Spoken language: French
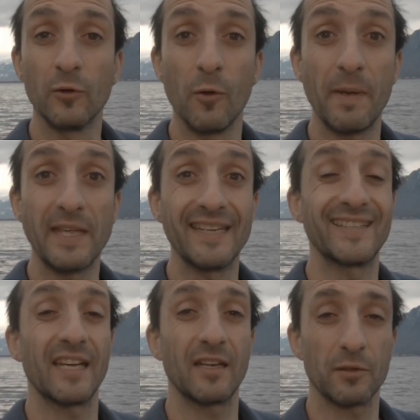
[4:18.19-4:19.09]
de payer
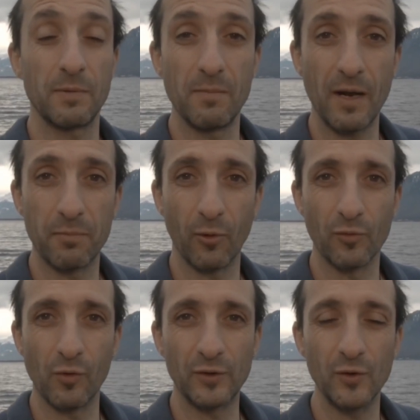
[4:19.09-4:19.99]
50 000 balles pour
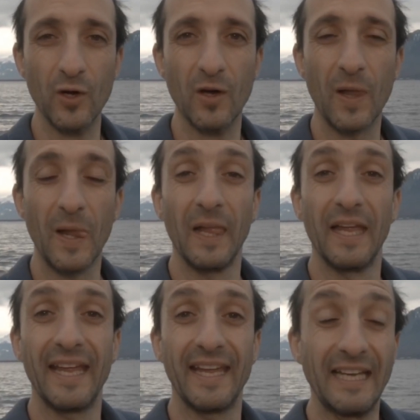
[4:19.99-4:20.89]
une voiture,
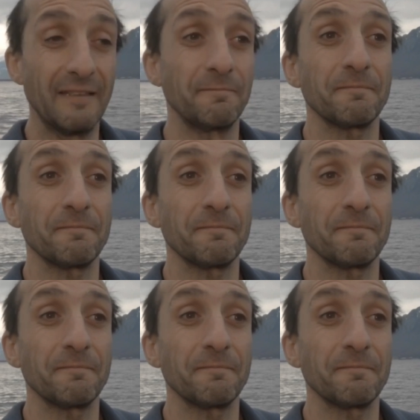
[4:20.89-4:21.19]
et,